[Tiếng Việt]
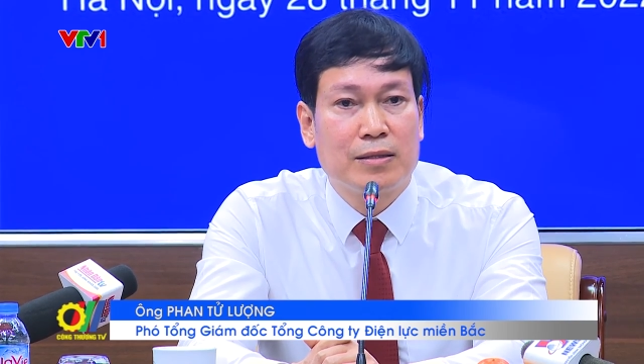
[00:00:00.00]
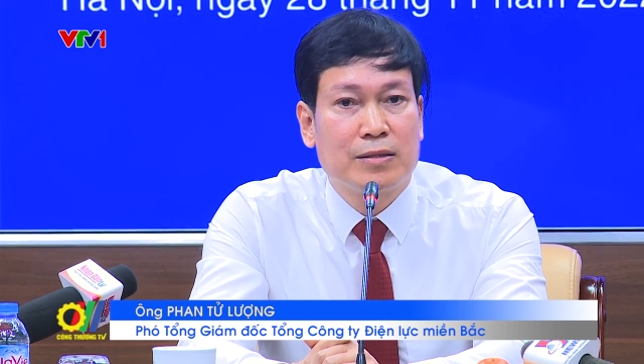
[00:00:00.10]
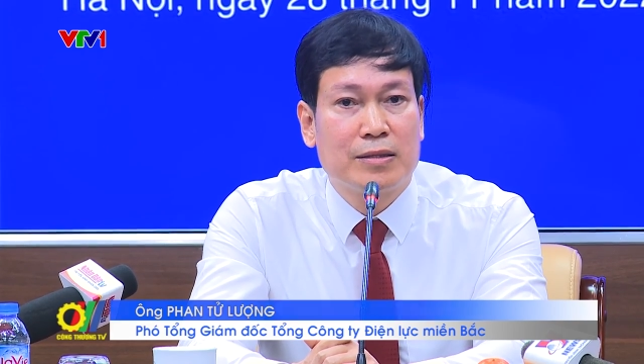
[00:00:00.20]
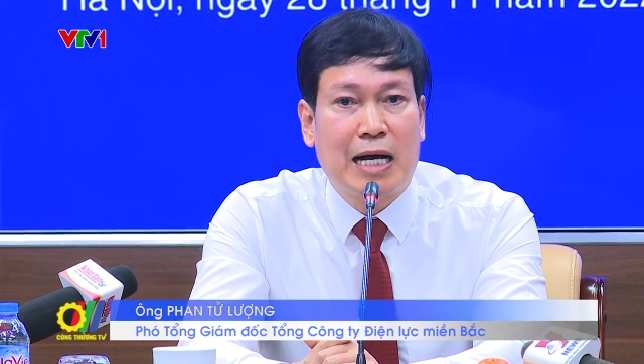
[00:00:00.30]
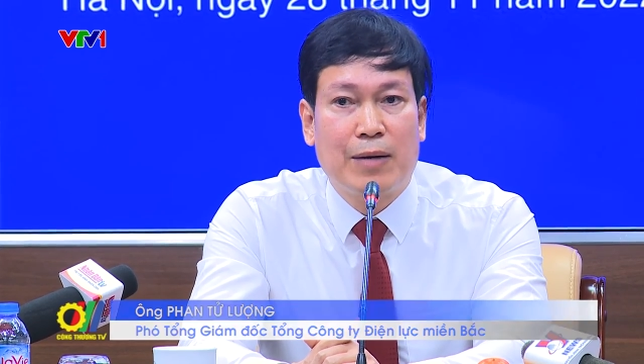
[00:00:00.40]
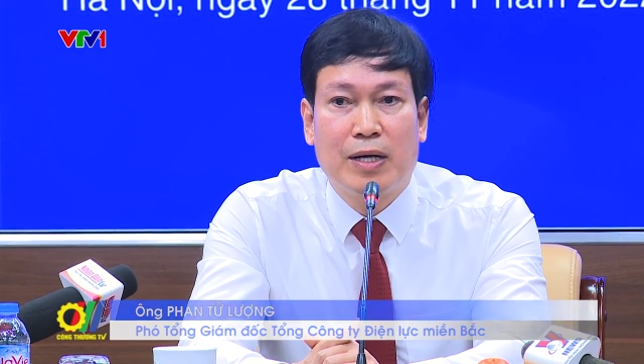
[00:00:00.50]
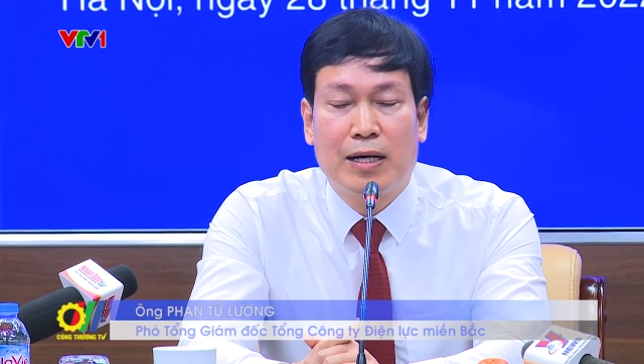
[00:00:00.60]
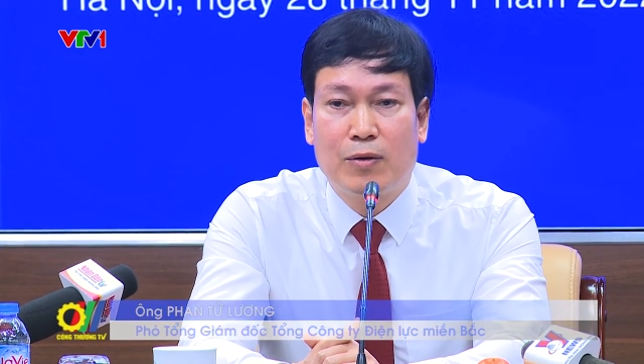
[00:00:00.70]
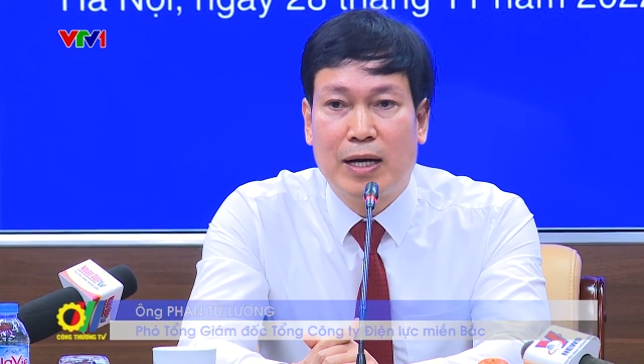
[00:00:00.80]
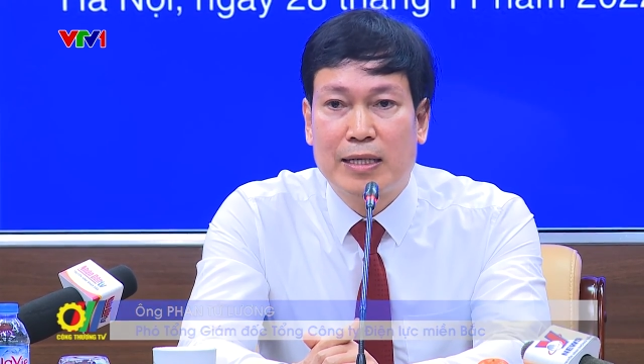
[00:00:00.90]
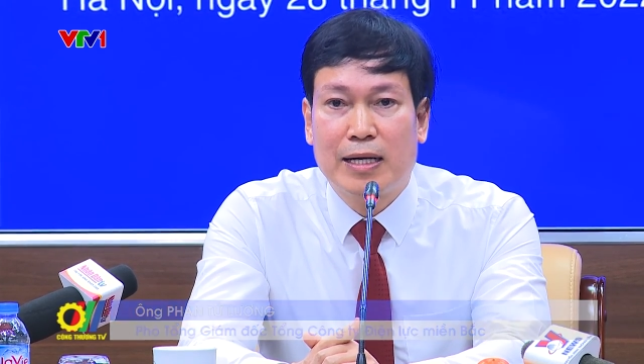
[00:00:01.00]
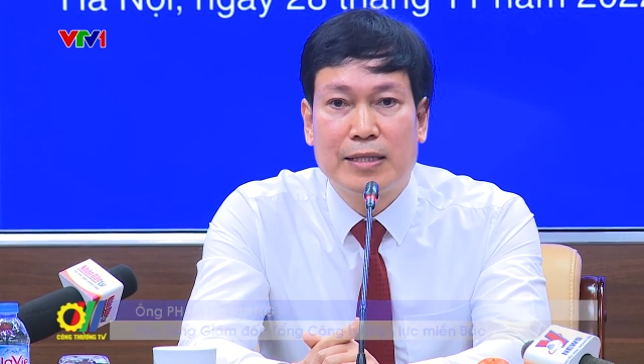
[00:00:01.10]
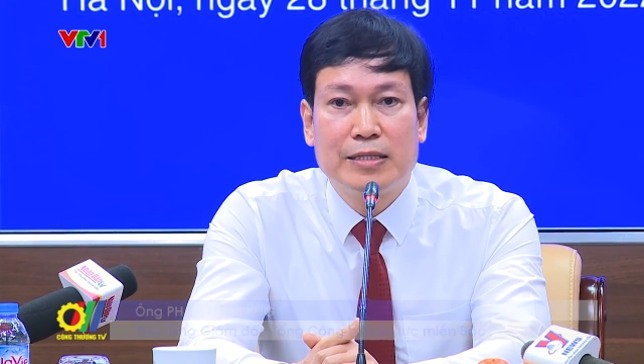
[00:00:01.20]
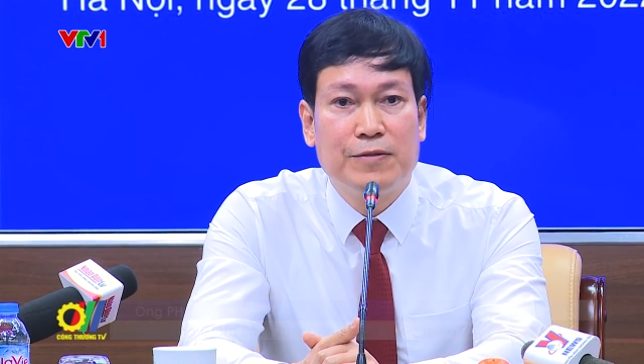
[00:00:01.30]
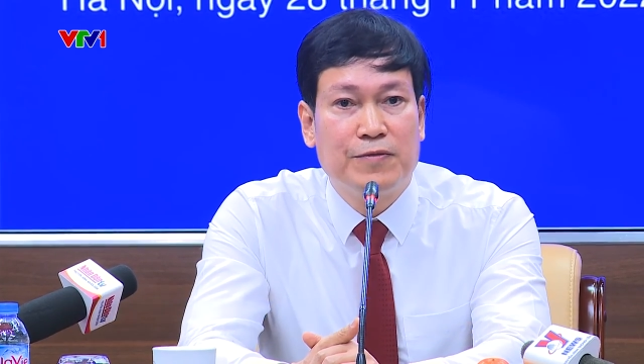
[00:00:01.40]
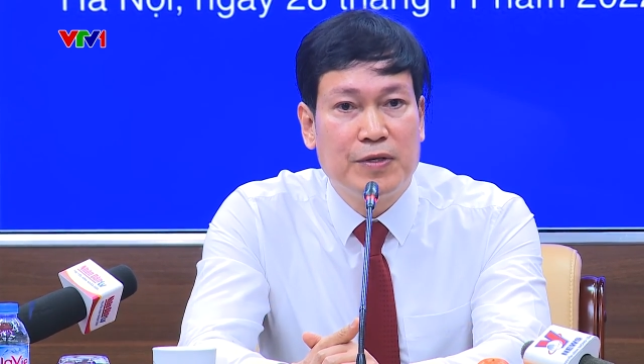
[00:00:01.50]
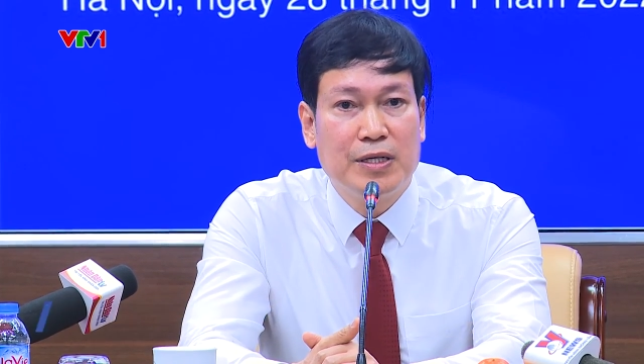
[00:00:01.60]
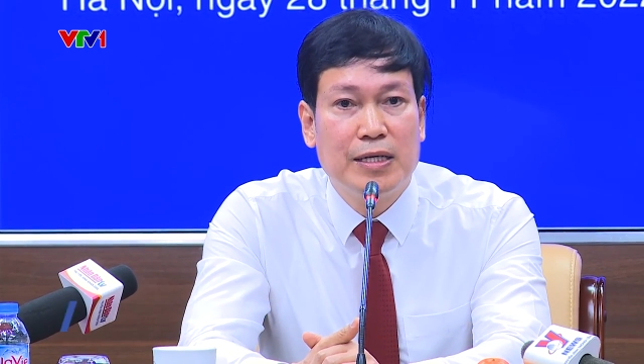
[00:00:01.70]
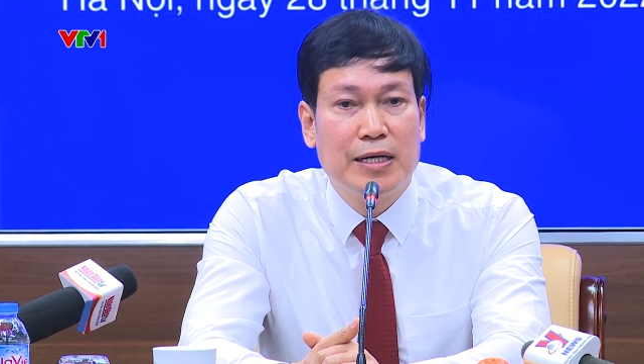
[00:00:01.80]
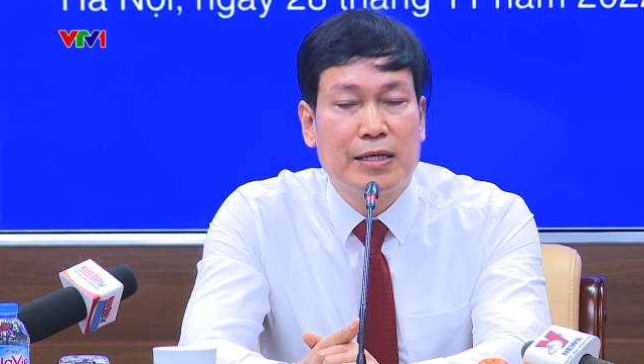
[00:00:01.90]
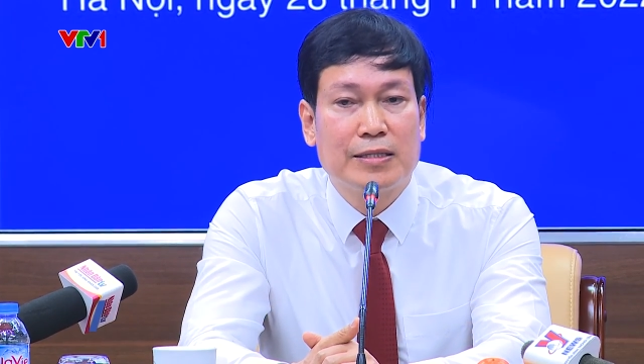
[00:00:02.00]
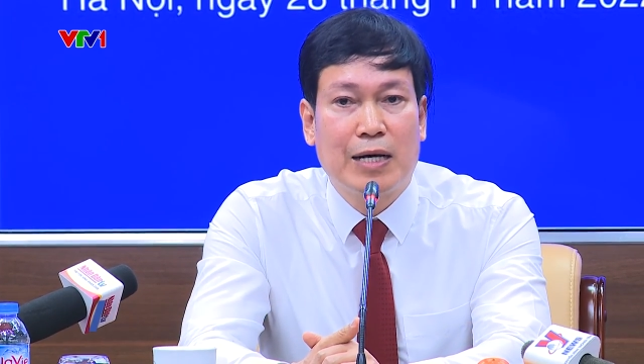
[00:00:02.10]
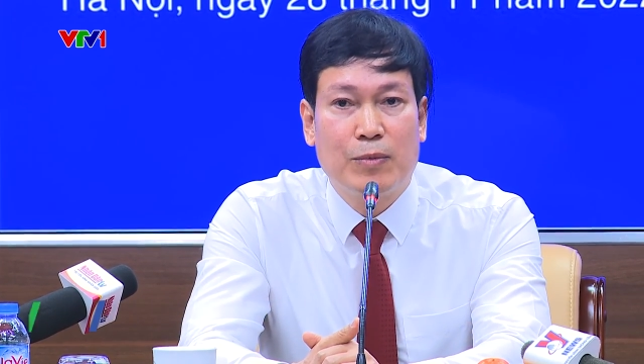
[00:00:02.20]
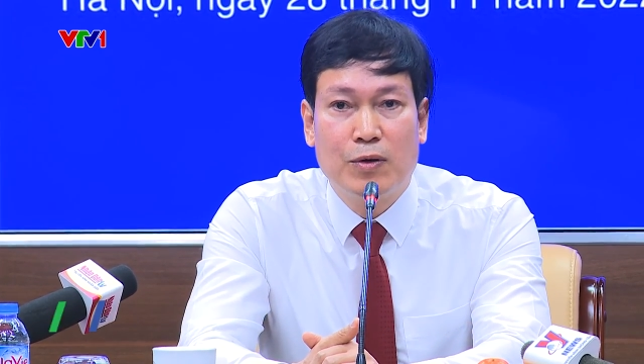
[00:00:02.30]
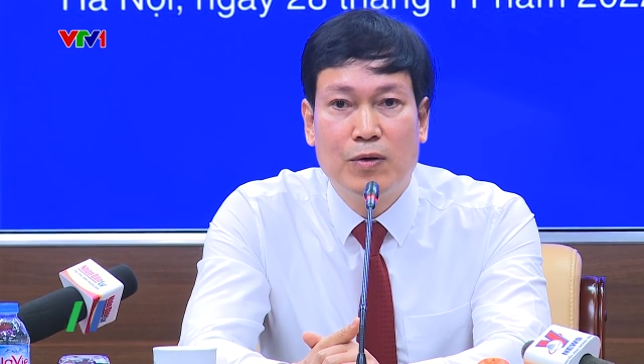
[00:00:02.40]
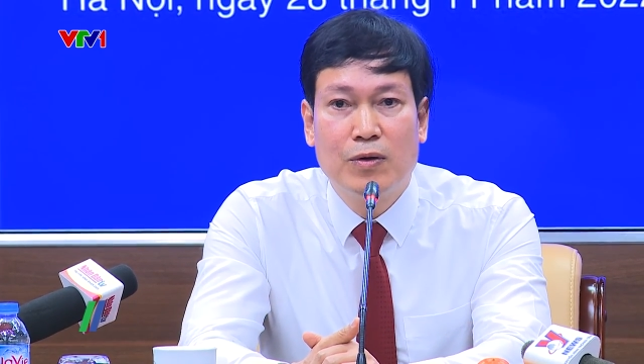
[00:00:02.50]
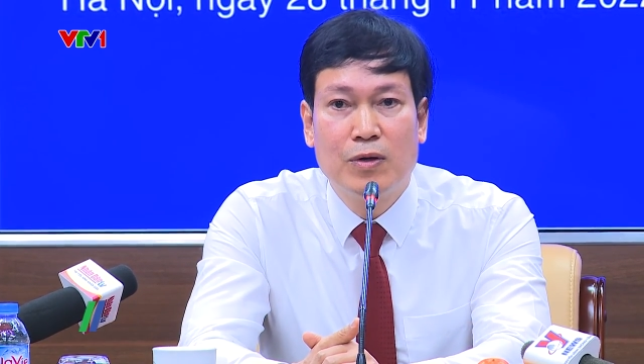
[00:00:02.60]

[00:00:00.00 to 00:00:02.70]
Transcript: giảm hàng loạt các cái chi phí để giảm lỗ.